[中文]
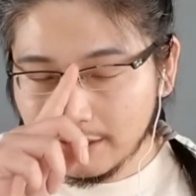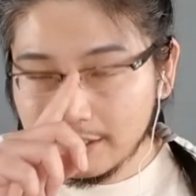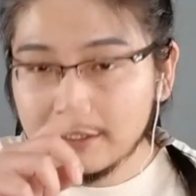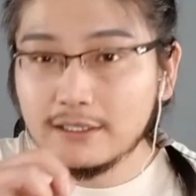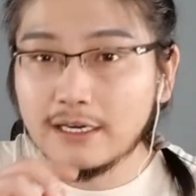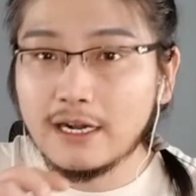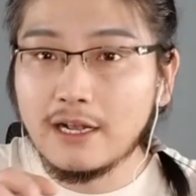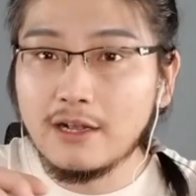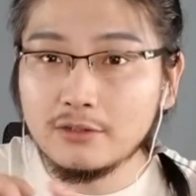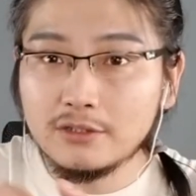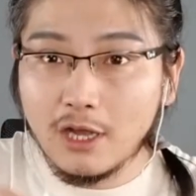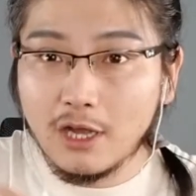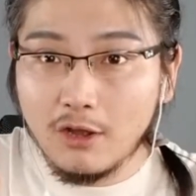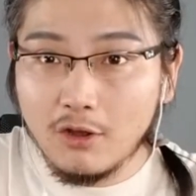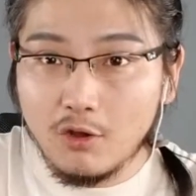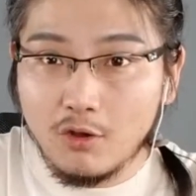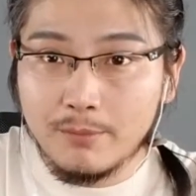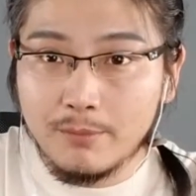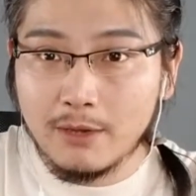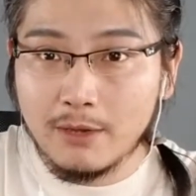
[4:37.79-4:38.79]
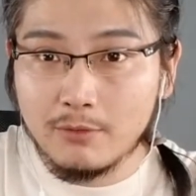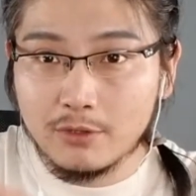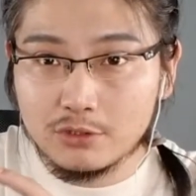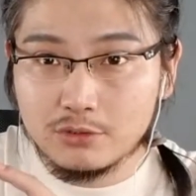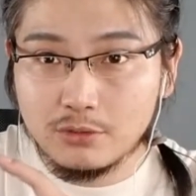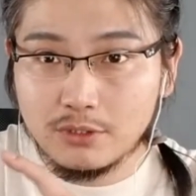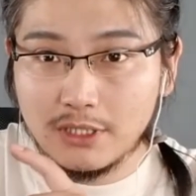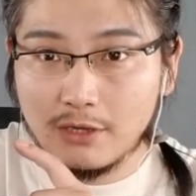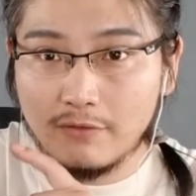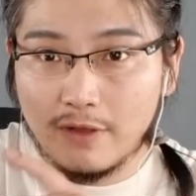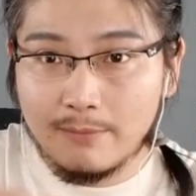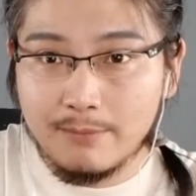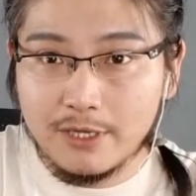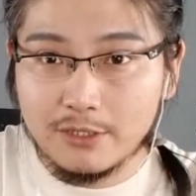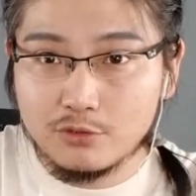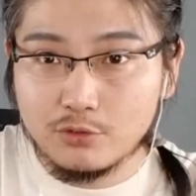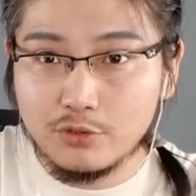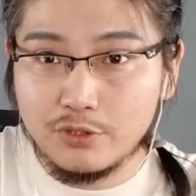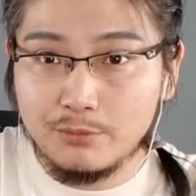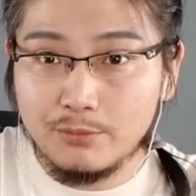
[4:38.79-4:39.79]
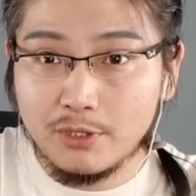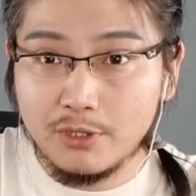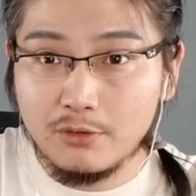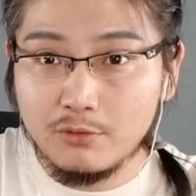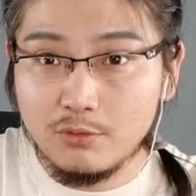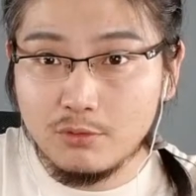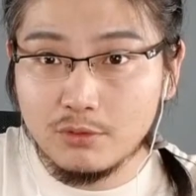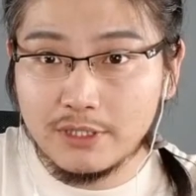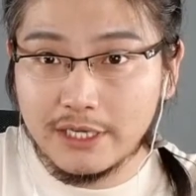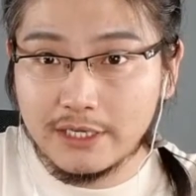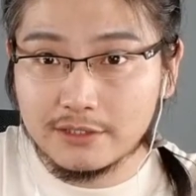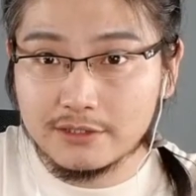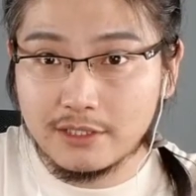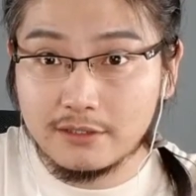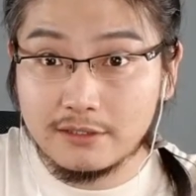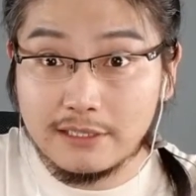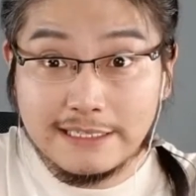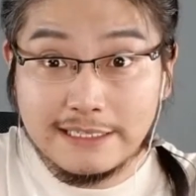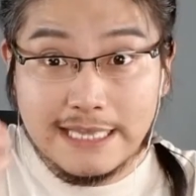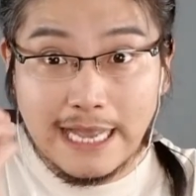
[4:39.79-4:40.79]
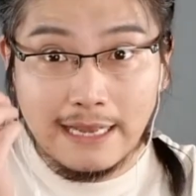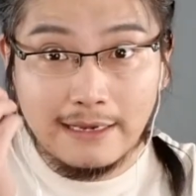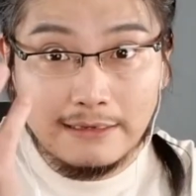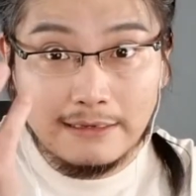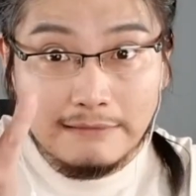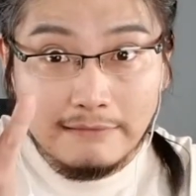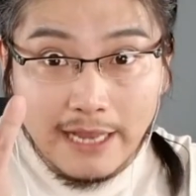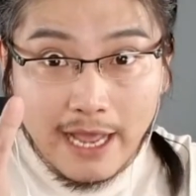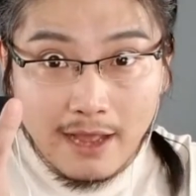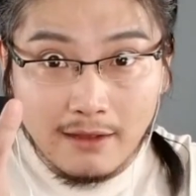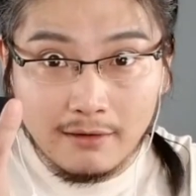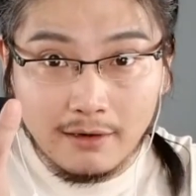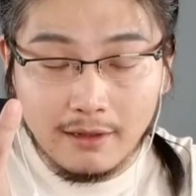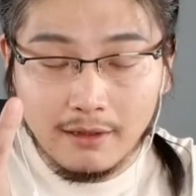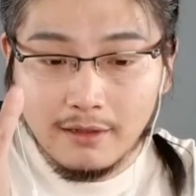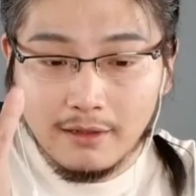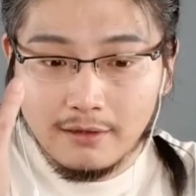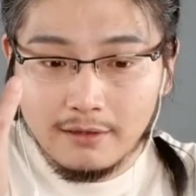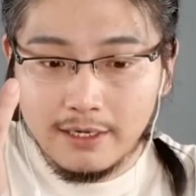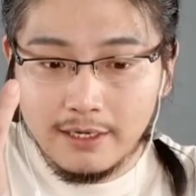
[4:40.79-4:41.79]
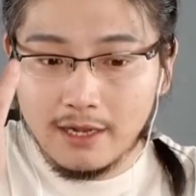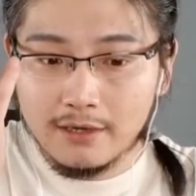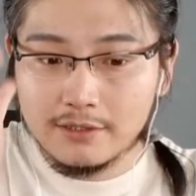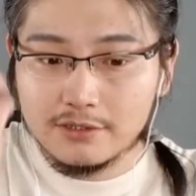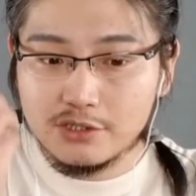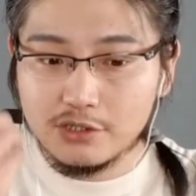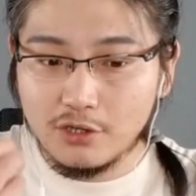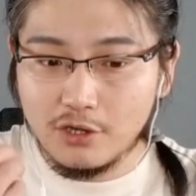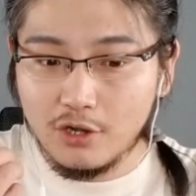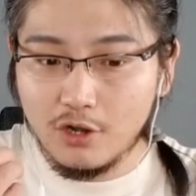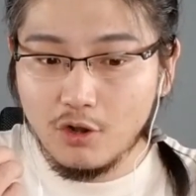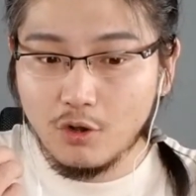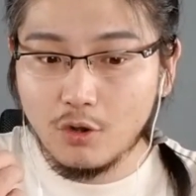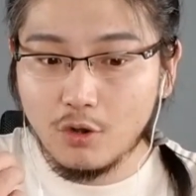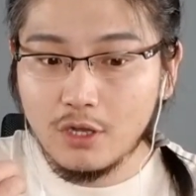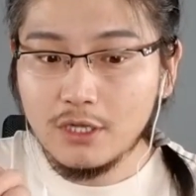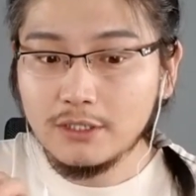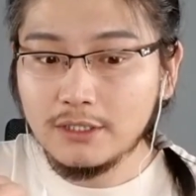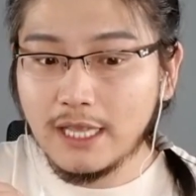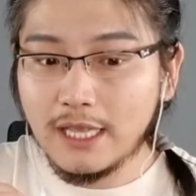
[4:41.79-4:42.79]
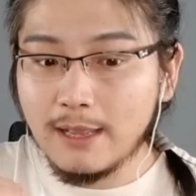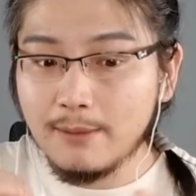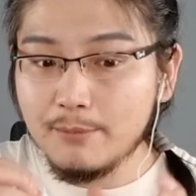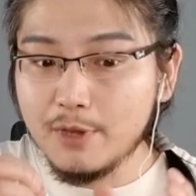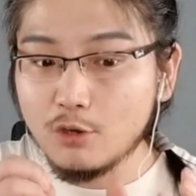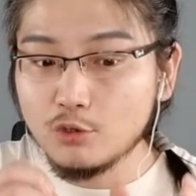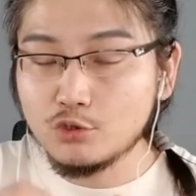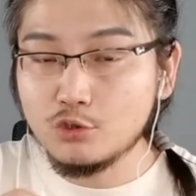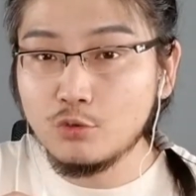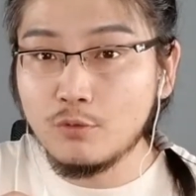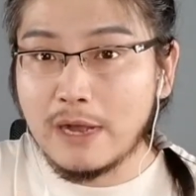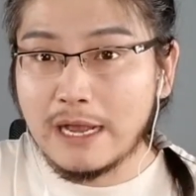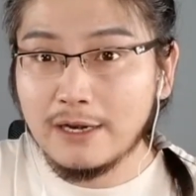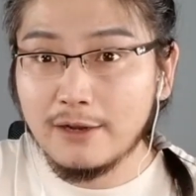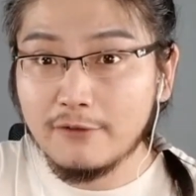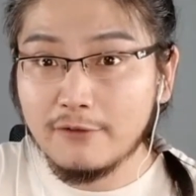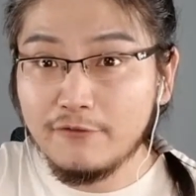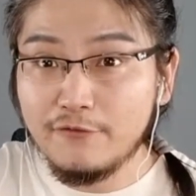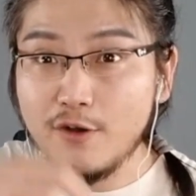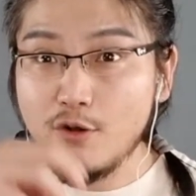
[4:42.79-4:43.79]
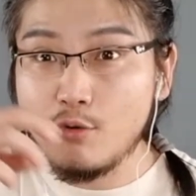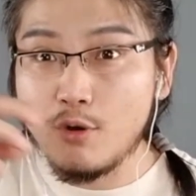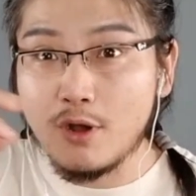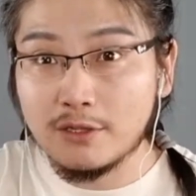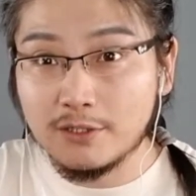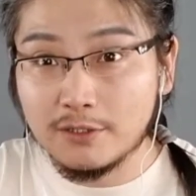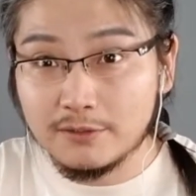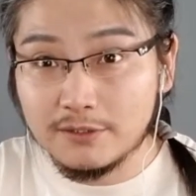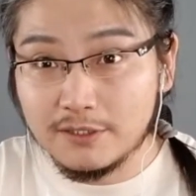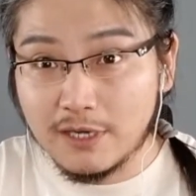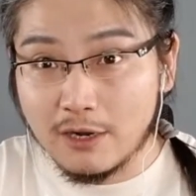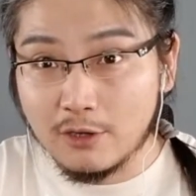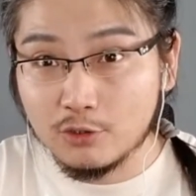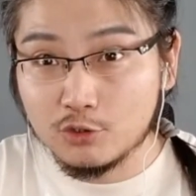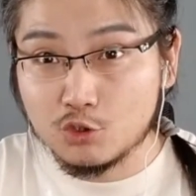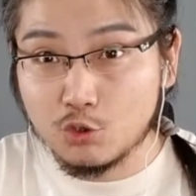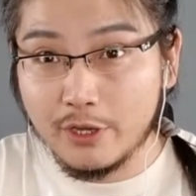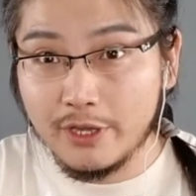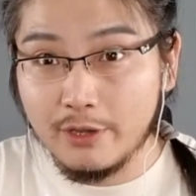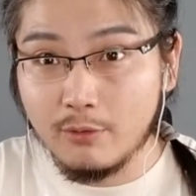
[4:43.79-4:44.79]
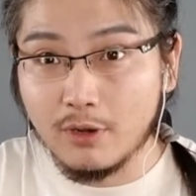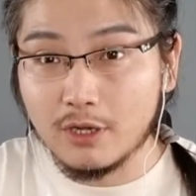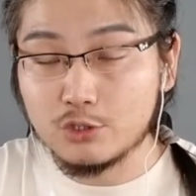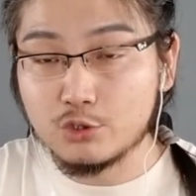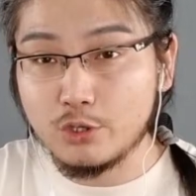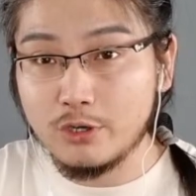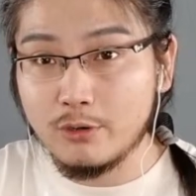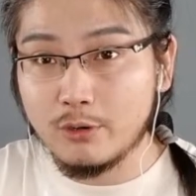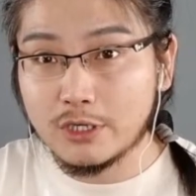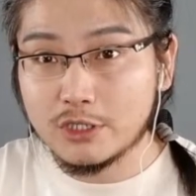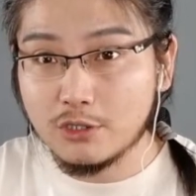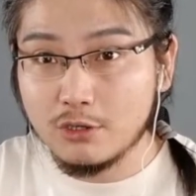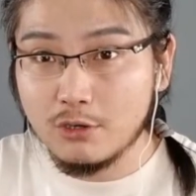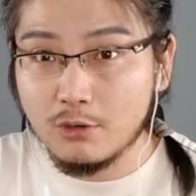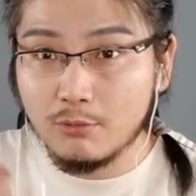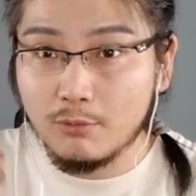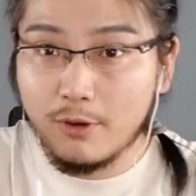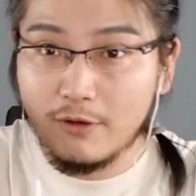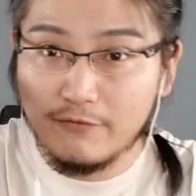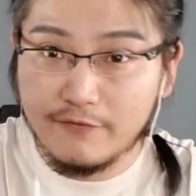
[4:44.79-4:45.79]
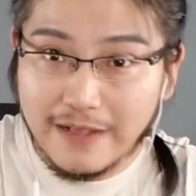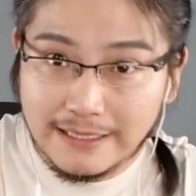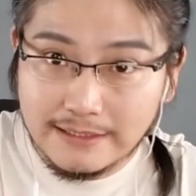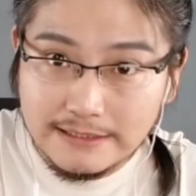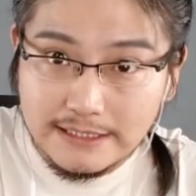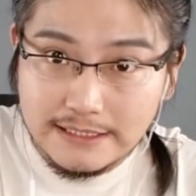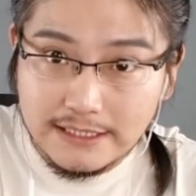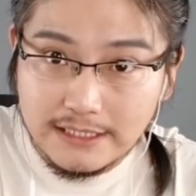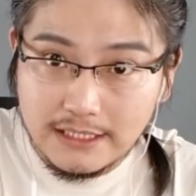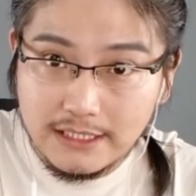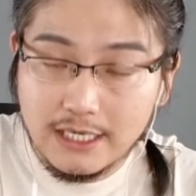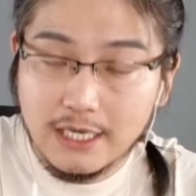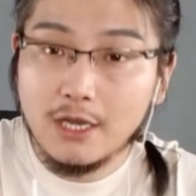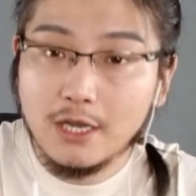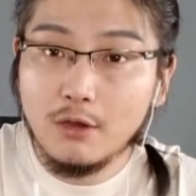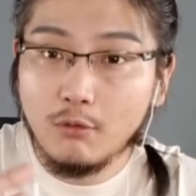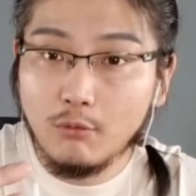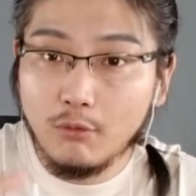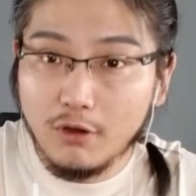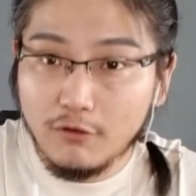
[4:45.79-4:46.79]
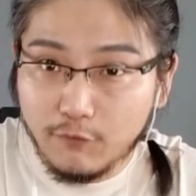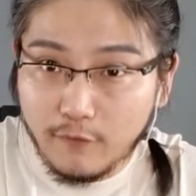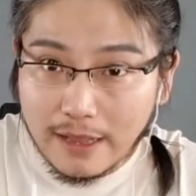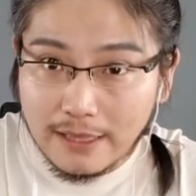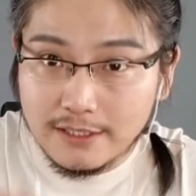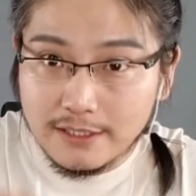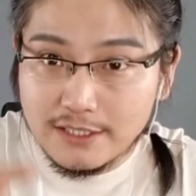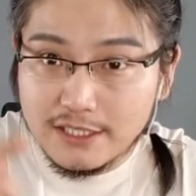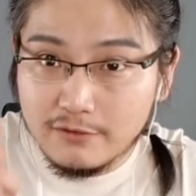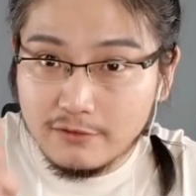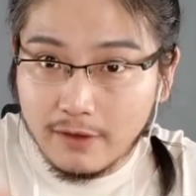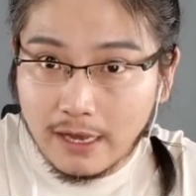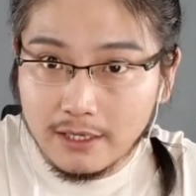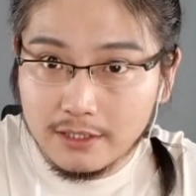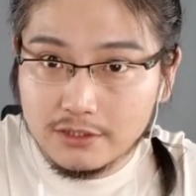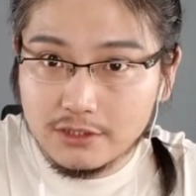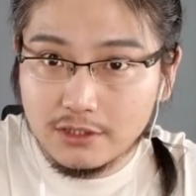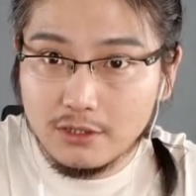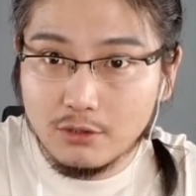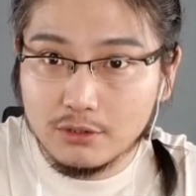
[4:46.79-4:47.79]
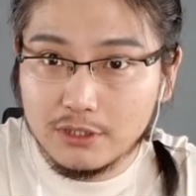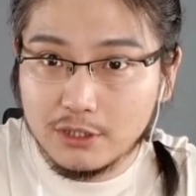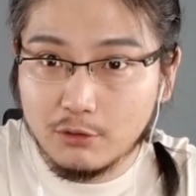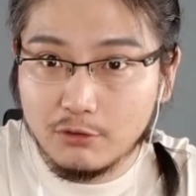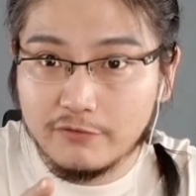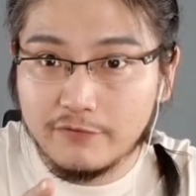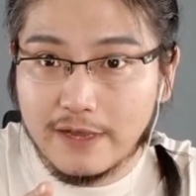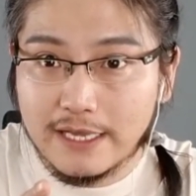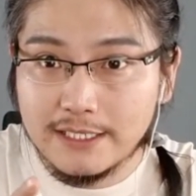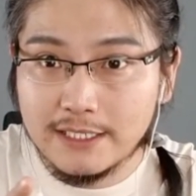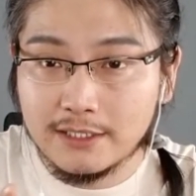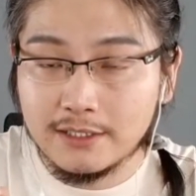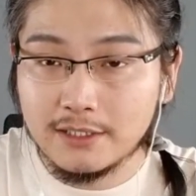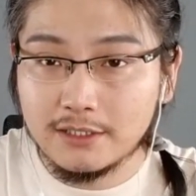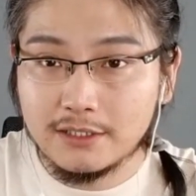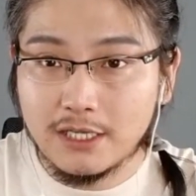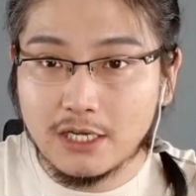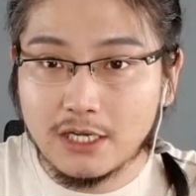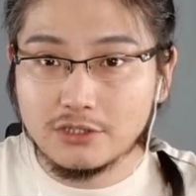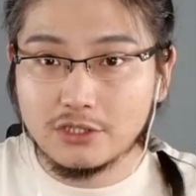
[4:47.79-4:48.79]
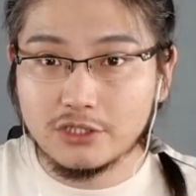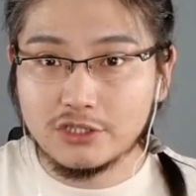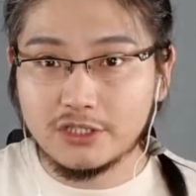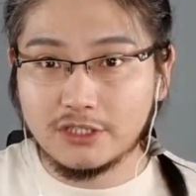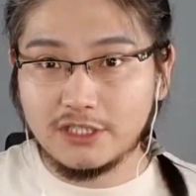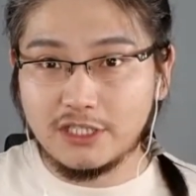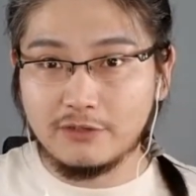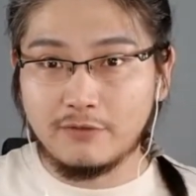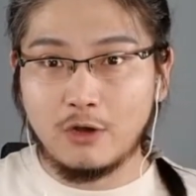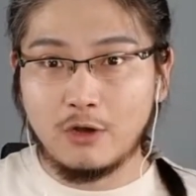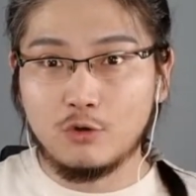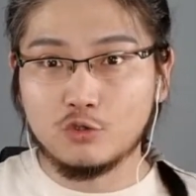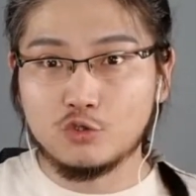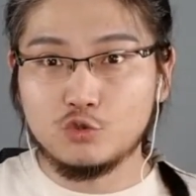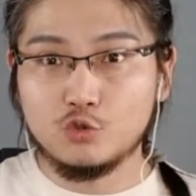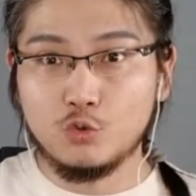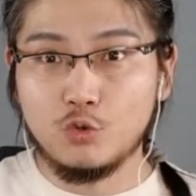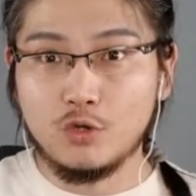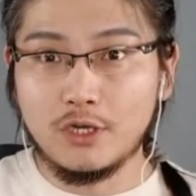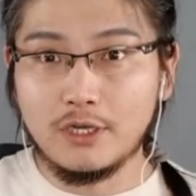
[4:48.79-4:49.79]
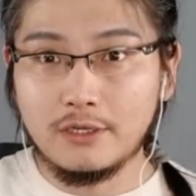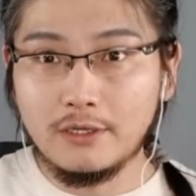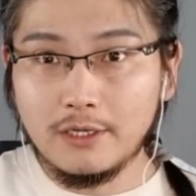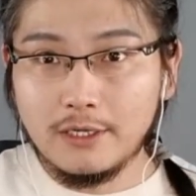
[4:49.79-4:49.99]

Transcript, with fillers: 然后到后面我说到完美主义谬误那个事儿，他眼亮了，亮了之后，他描述完了，疯狂的，然后捶我，捶我之后，我反击，我反击完了之后，你会发现他当时身体往后缩，